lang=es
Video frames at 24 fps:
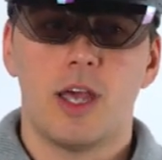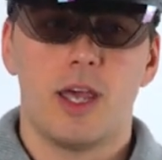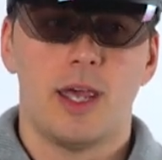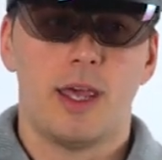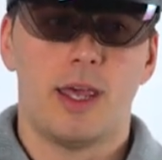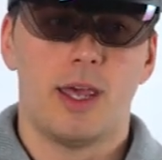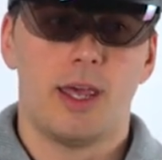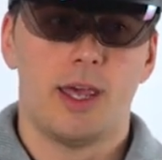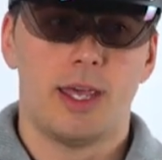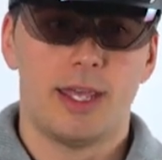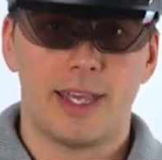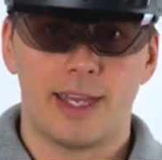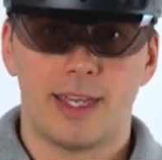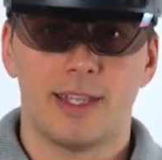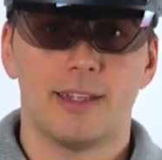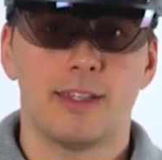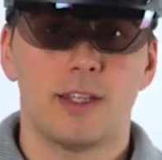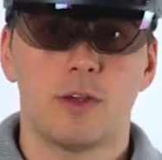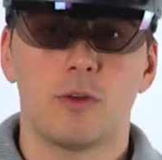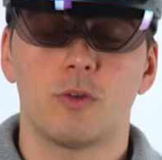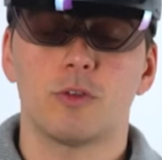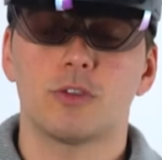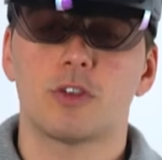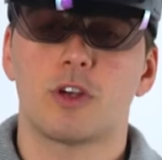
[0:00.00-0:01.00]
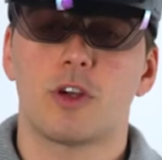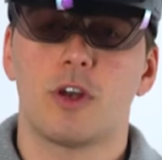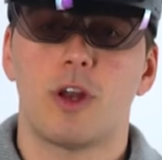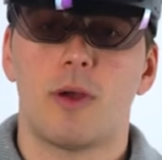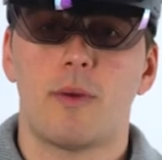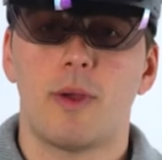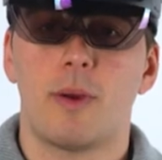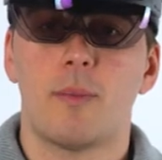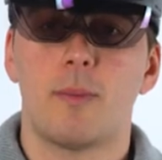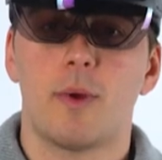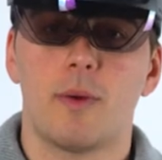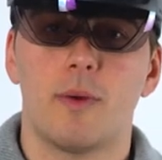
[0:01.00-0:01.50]
eh, y gente incluso que no
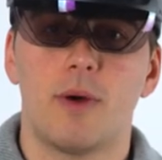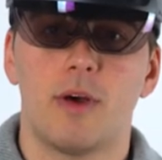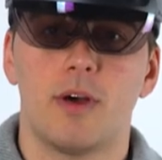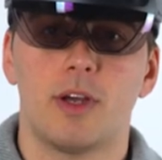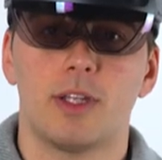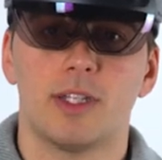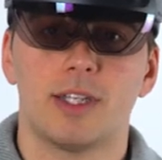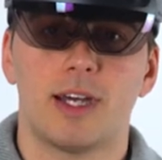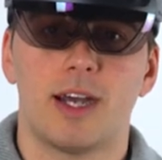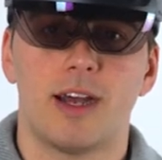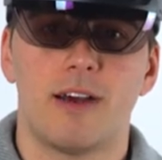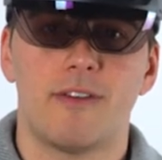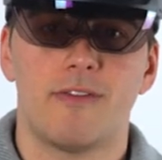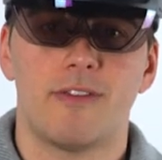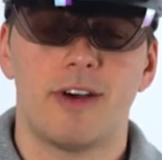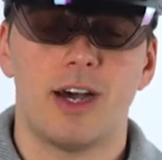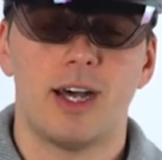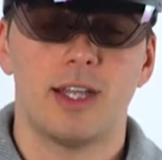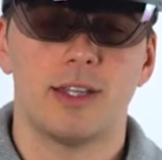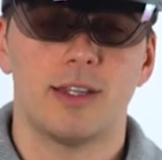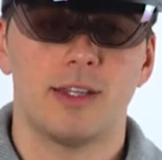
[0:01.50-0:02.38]
habían probado estas gafas